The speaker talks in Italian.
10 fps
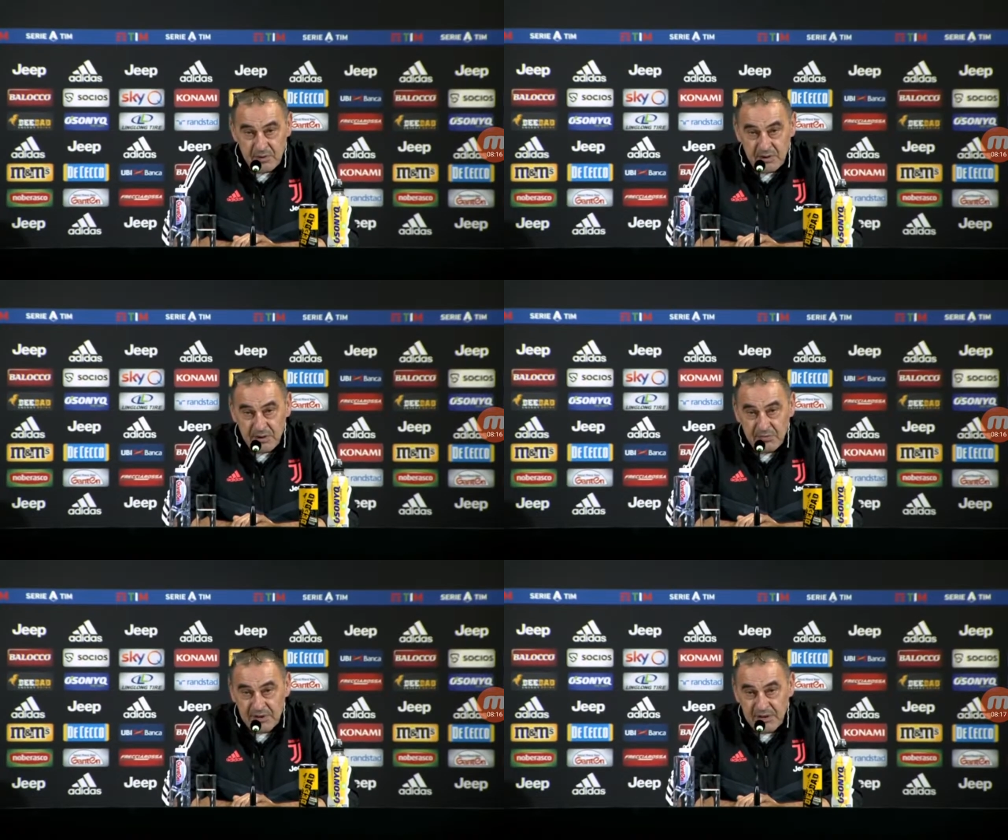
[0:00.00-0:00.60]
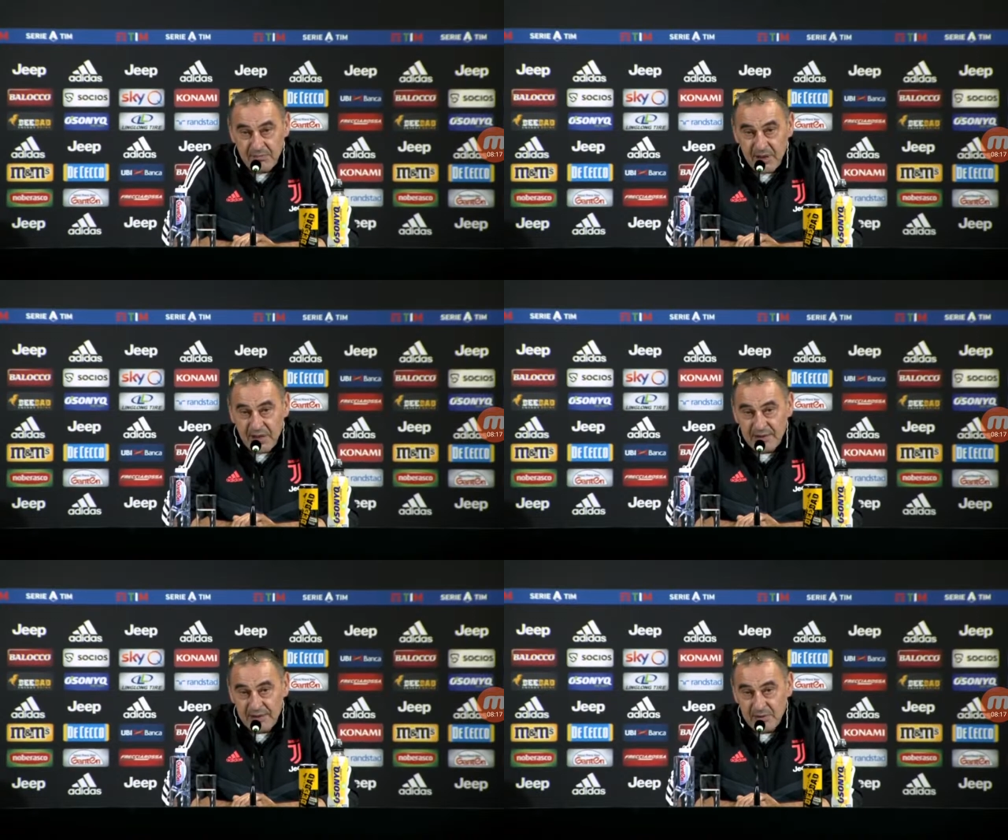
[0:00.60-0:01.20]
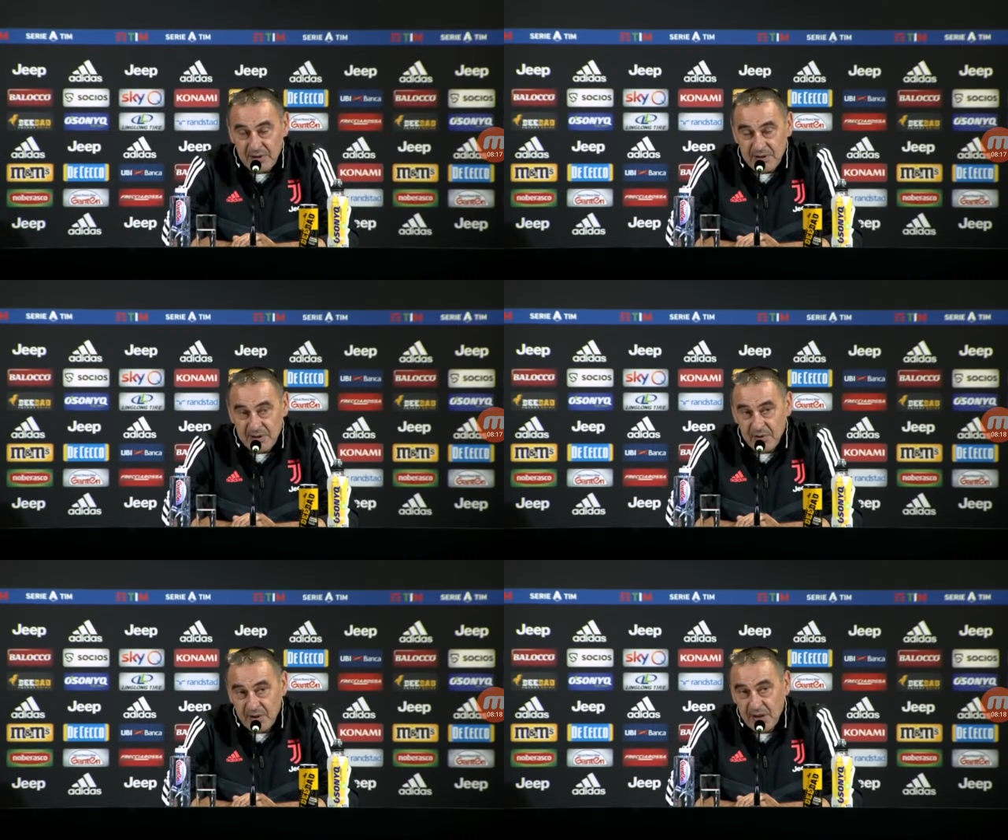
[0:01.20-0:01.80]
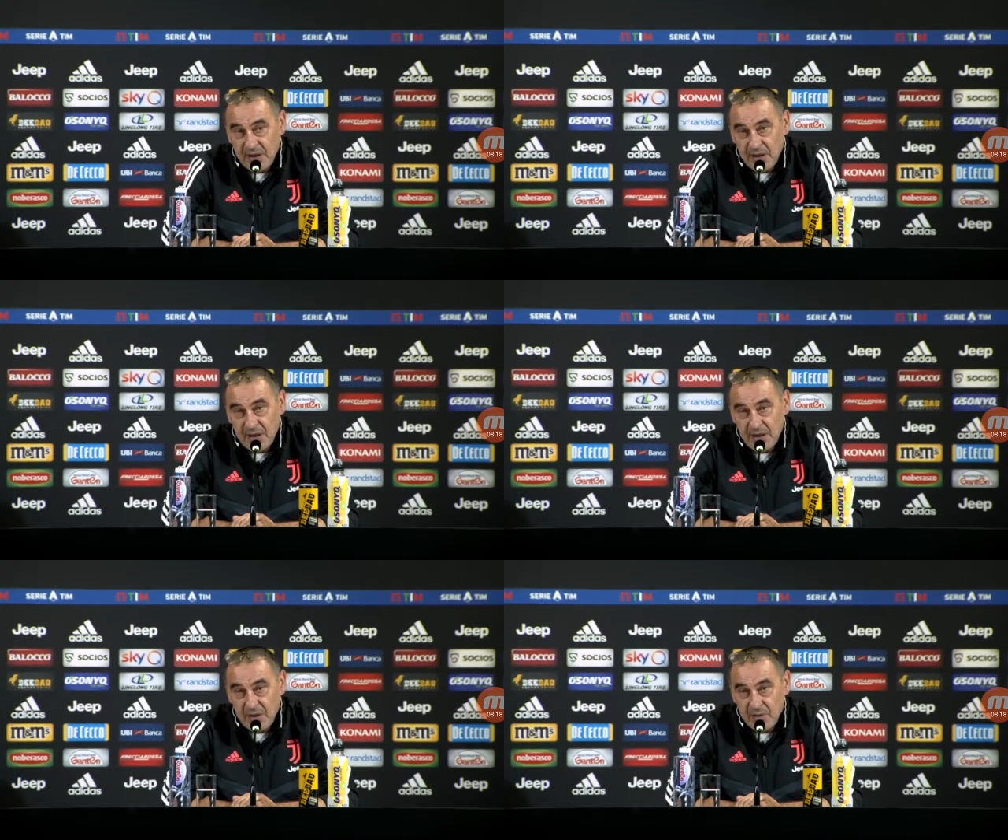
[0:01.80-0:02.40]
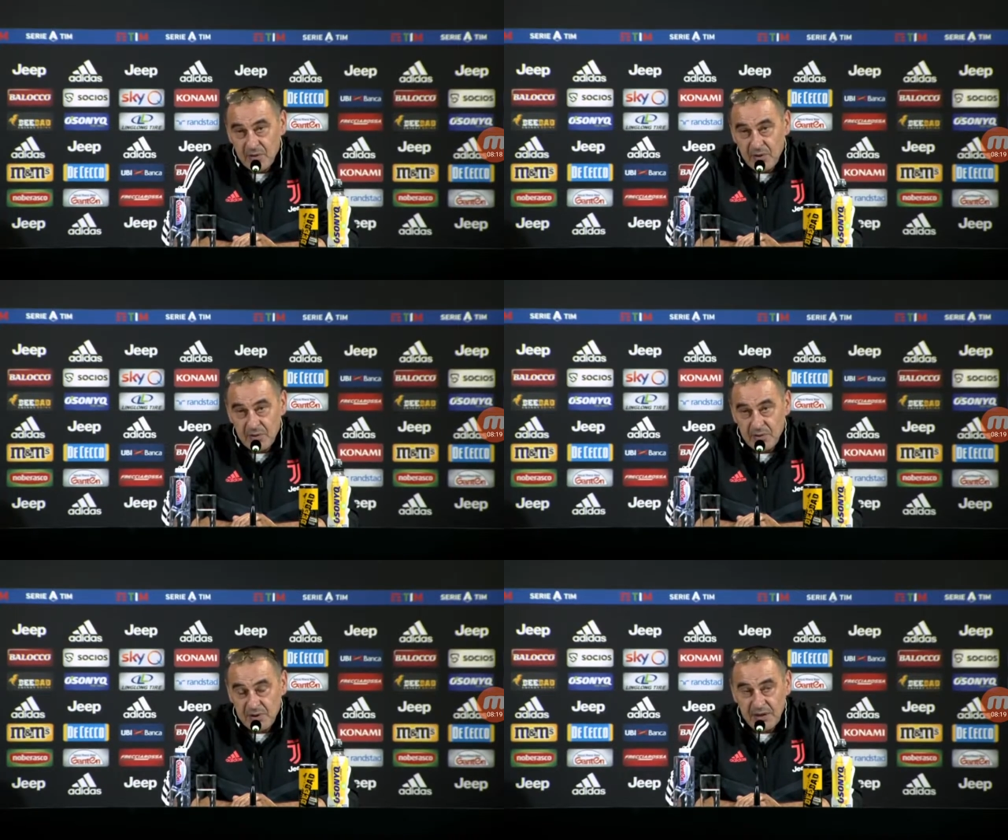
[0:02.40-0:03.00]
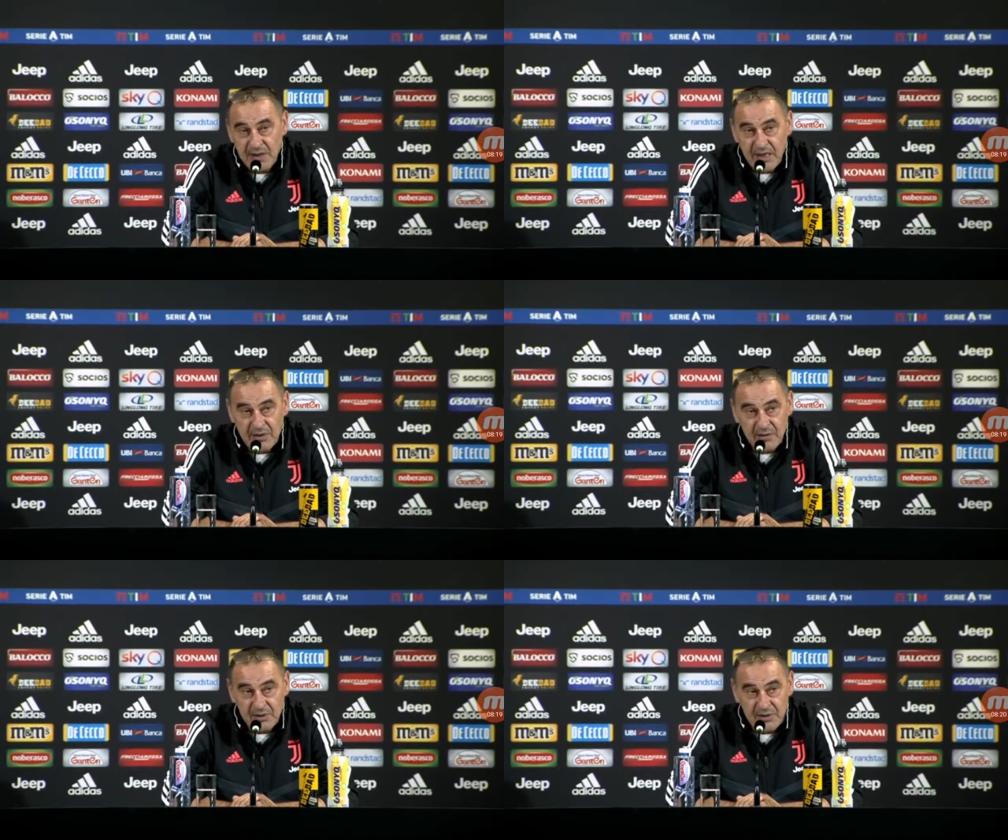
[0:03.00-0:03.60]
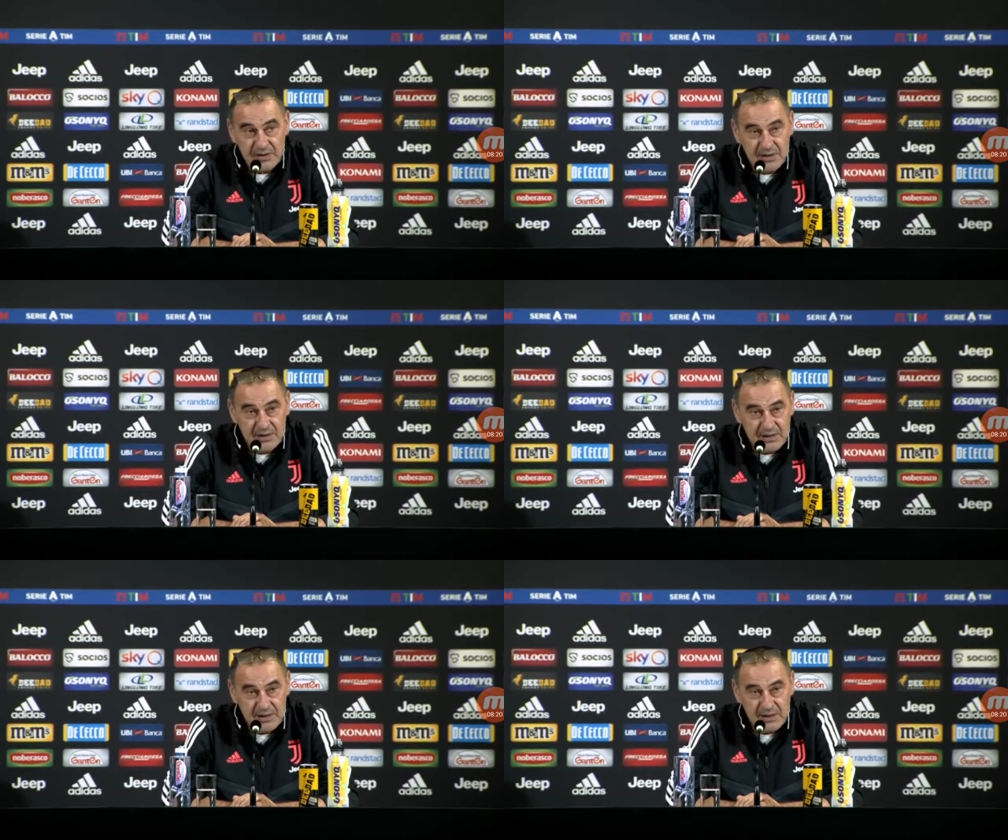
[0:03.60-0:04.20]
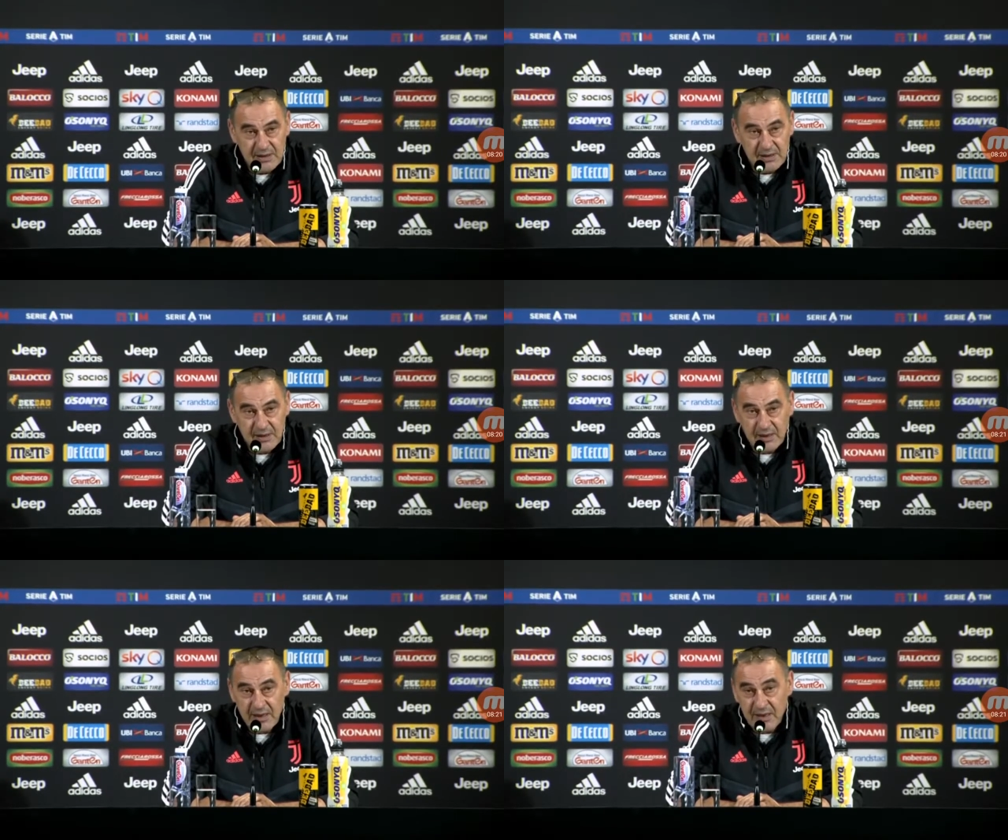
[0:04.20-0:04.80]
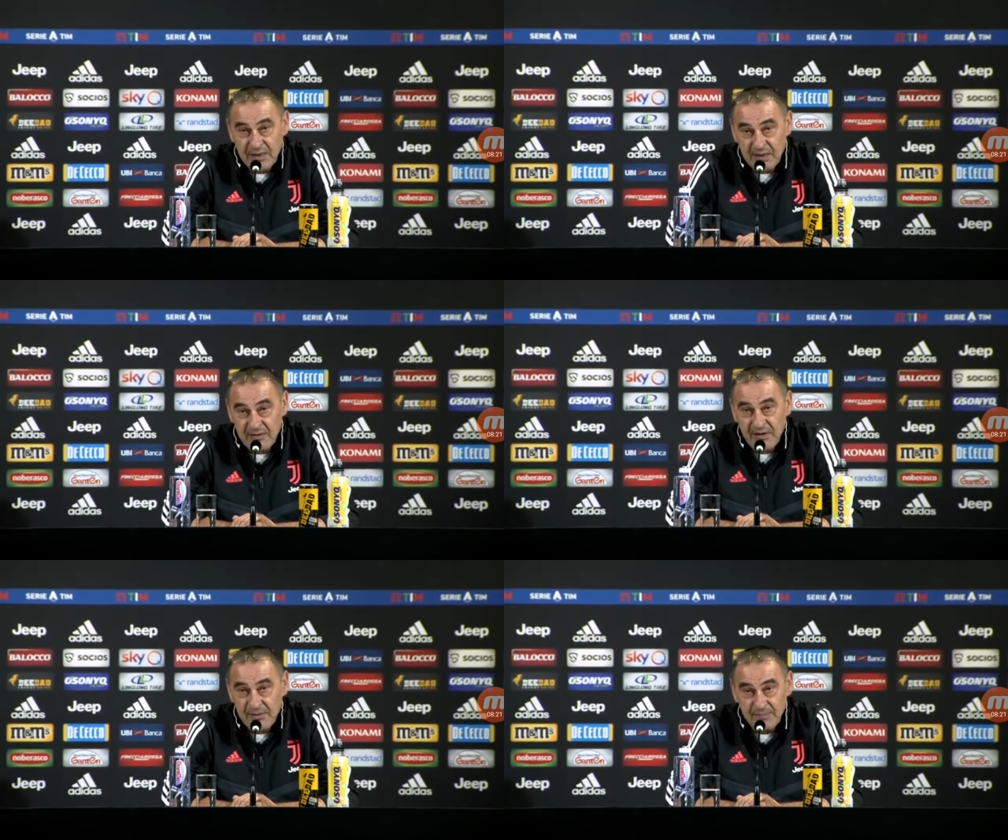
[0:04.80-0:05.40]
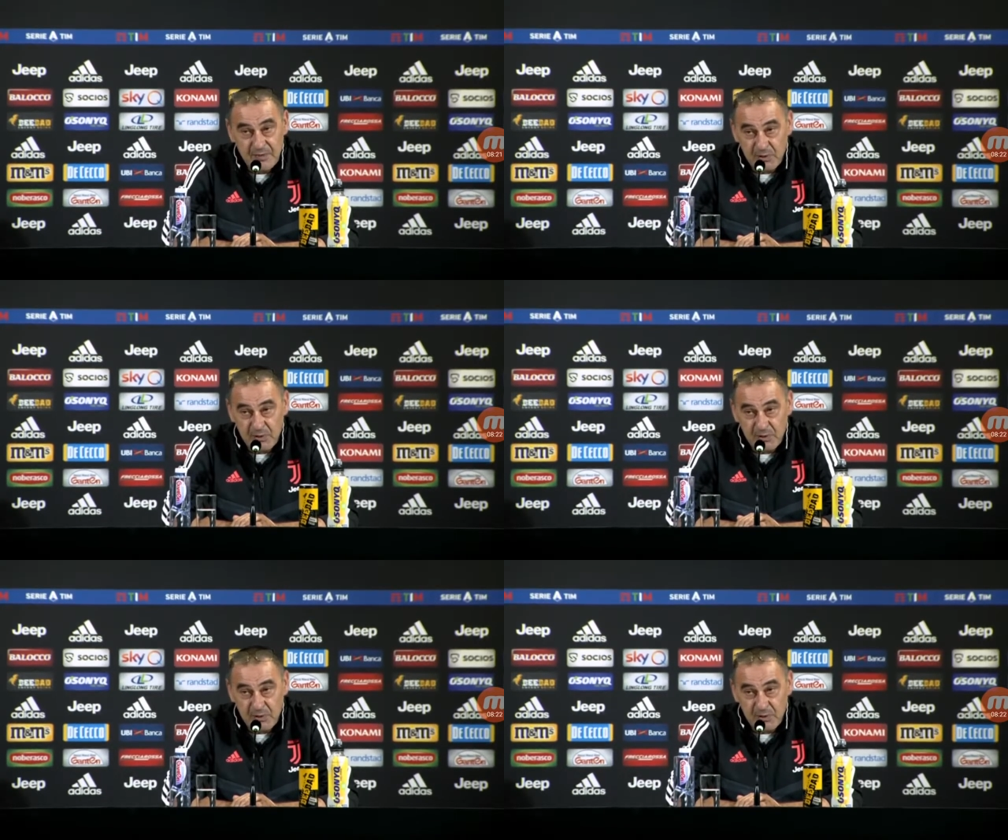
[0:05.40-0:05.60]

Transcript: quindi mi sembra che la situazione no, non sia così eh, negativa,